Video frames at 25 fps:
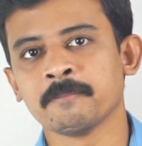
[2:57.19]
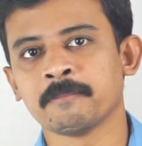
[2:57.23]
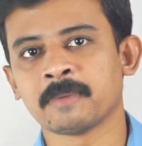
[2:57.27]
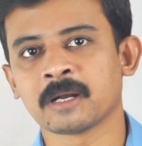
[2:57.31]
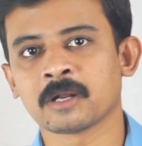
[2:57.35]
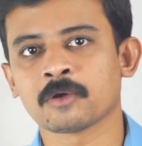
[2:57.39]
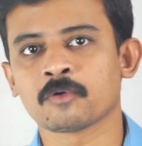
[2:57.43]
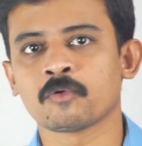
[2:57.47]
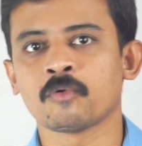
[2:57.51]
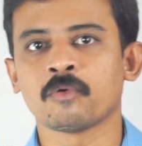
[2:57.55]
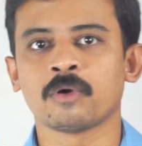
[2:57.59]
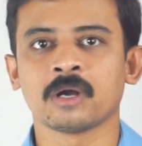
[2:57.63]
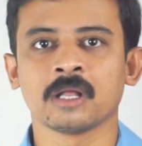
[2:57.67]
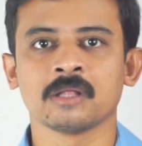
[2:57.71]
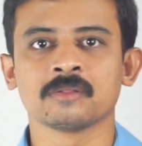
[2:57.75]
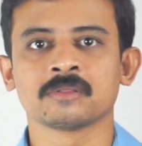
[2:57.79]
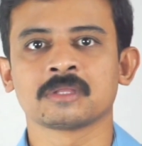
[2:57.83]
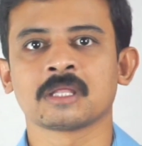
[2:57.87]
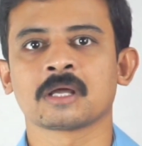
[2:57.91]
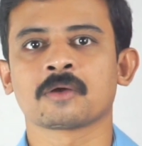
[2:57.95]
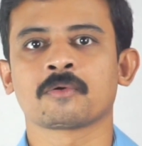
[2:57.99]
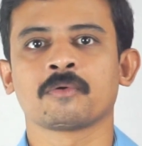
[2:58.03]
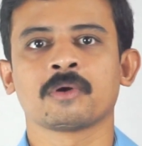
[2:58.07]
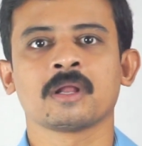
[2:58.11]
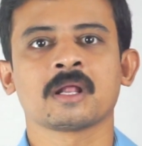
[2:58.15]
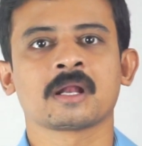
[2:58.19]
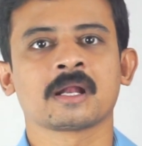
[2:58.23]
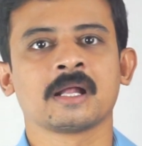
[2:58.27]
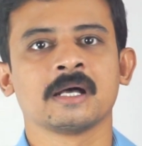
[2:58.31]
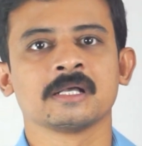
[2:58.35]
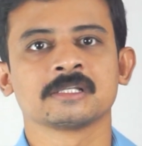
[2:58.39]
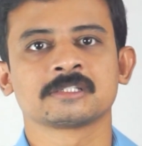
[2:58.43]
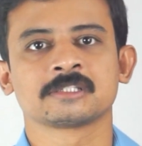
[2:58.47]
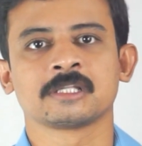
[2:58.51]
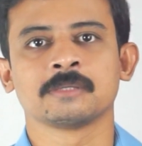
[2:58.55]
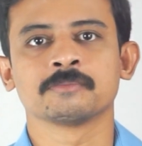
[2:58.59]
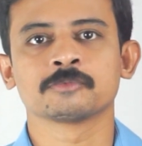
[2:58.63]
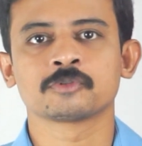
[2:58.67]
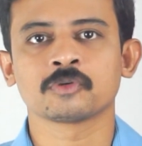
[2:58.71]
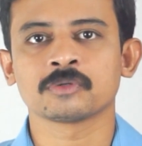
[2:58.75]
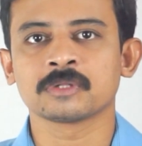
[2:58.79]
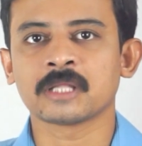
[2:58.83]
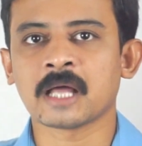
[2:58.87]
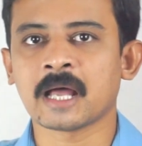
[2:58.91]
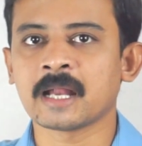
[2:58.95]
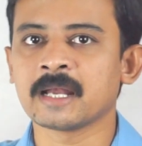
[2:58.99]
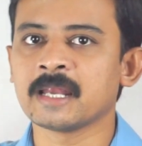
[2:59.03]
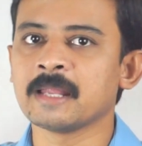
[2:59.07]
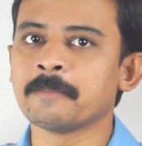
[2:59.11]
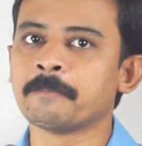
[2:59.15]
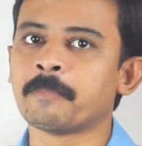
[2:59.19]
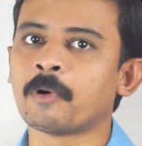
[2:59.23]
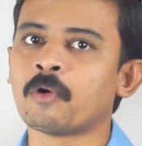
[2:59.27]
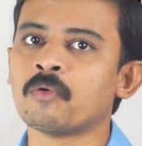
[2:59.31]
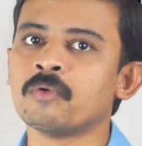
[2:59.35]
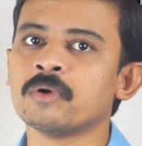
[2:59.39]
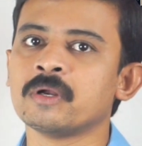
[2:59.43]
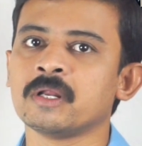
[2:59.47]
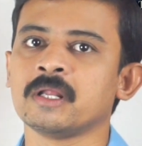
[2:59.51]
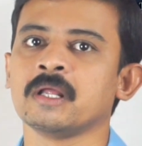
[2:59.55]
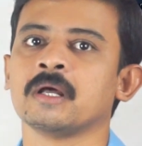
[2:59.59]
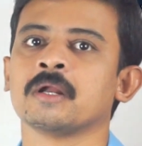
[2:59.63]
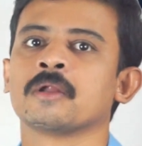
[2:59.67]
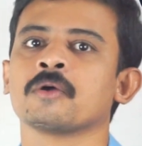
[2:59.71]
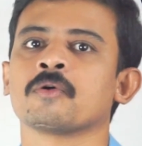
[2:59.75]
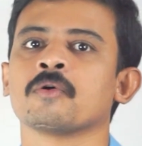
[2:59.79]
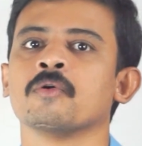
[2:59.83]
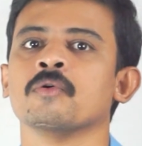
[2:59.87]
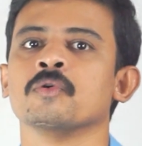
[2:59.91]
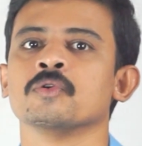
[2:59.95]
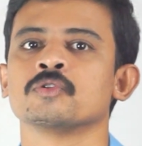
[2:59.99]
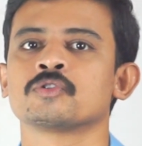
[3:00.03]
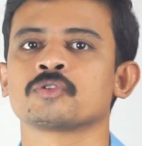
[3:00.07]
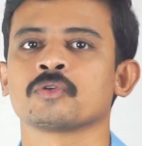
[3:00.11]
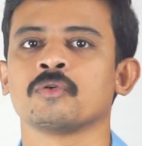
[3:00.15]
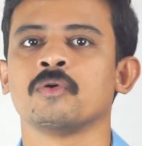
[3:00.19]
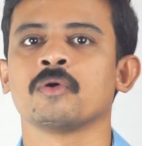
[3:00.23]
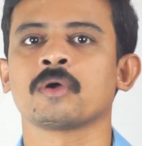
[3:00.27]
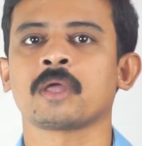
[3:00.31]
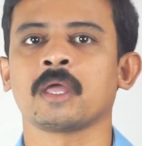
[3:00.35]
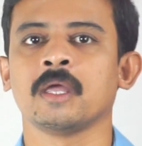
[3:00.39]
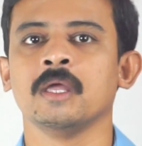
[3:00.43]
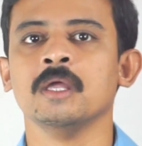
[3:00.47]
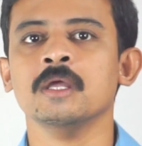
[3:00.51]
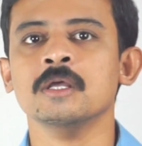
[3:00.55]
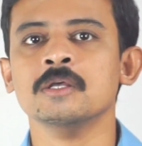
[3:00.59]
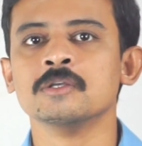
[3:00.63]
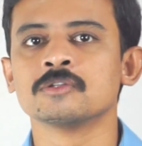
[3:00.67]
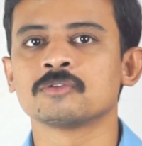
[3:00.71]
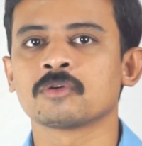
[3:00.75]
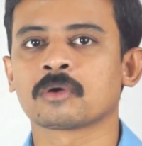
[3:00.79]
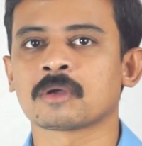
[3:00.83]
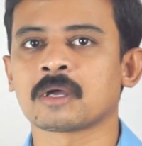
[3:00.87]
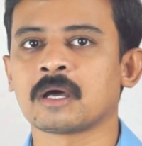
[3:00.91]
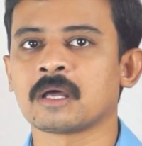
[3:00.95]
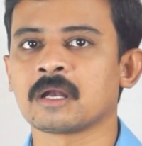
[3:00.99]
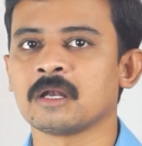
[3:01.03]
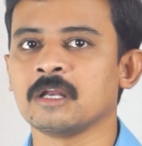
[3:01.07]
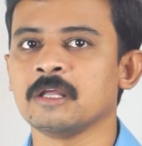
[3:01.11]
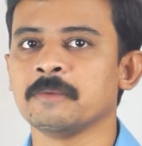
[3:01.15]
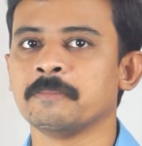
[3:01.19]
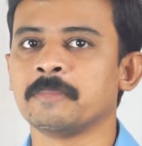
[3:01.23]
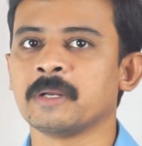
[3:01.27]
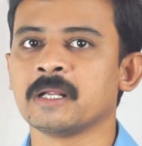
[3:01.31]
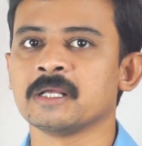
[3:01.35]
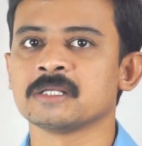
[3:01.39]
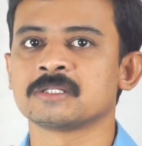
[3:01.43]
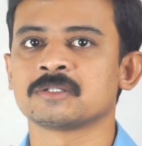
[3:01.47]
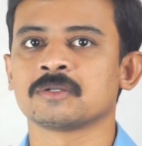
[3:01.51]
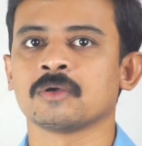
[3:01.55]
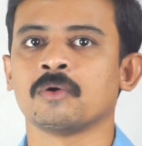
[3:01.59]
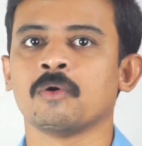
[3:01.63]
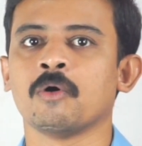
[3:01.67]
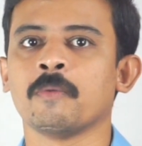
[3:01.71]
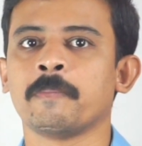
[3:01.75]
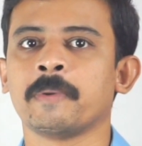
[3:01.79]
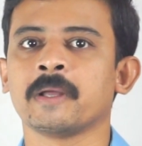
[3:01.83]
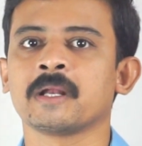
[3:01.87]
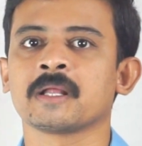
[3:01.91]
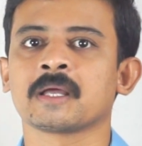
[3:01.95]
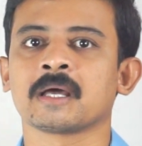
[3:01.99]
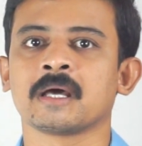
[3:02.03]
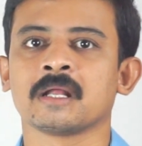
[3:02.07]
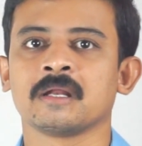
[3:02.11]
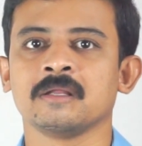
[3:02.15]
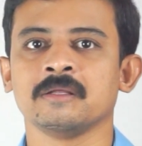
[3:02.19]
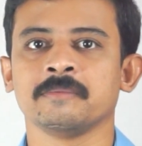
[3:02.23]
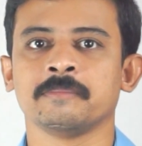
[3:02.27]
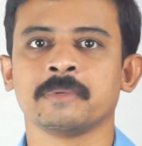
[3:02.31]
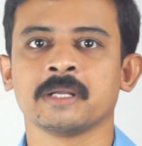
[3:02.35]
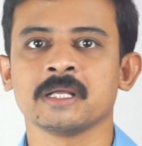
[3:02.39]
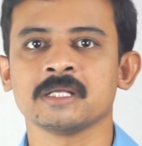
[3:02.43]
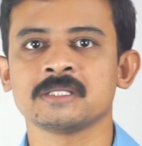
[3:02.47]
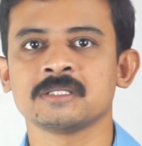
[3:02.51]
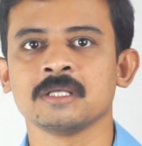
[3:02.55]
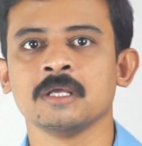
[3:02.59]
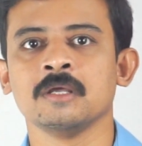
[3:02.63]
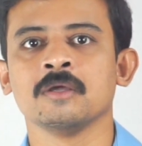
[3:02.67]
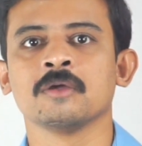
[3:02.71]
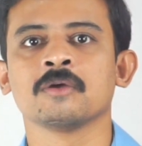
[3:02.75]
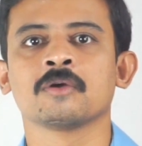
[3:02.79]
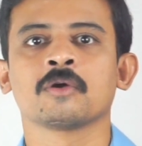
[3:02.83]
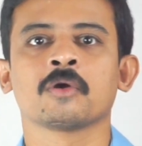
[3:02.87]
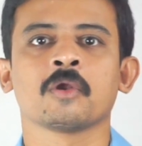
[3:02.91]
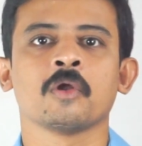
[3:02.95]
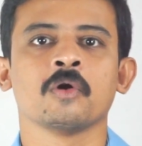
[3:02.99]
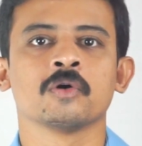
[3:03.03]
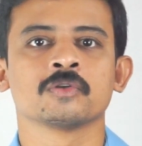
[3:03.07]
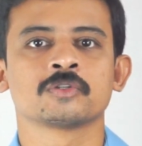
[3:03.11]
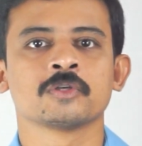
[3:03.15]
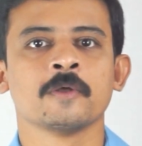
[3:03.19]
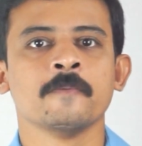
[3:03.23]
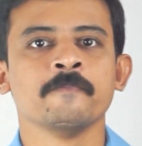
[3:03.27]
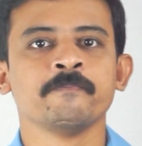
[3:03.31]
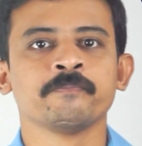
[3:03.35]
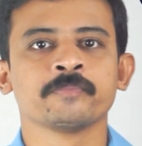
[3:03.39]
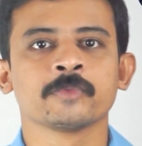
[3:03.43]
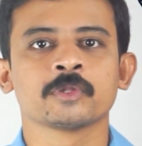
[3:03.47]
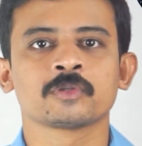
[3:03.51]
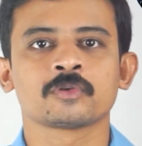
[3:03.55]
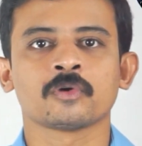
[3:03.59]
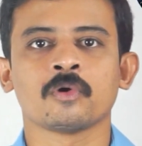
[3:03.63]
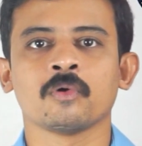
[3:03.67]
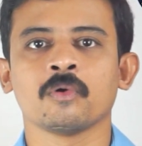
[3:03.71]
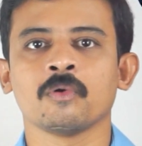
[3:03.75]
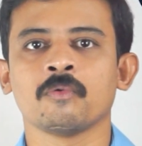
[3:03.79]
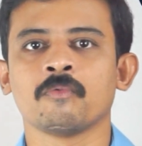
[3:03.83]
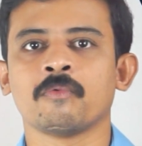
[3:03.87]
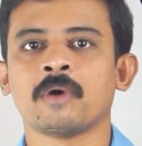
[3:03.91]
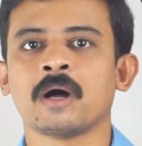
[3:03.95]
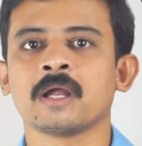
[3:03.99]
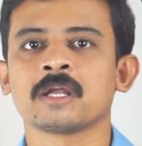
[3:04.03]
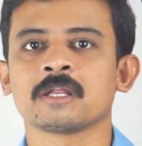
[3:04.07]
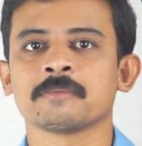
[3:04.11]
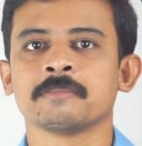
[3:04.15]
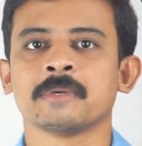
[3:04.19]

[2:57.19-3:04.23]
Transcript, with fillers: మన కోడ్ అంతా కూడా రాస్తాం సో దాన్నే బౌండరీ అనుకోవచ్చు ఓకే సో కర్లీ బ్రేస్ ఓపెన్ కర్లీ బ్రేస్ క్లోజ్ సో వాటి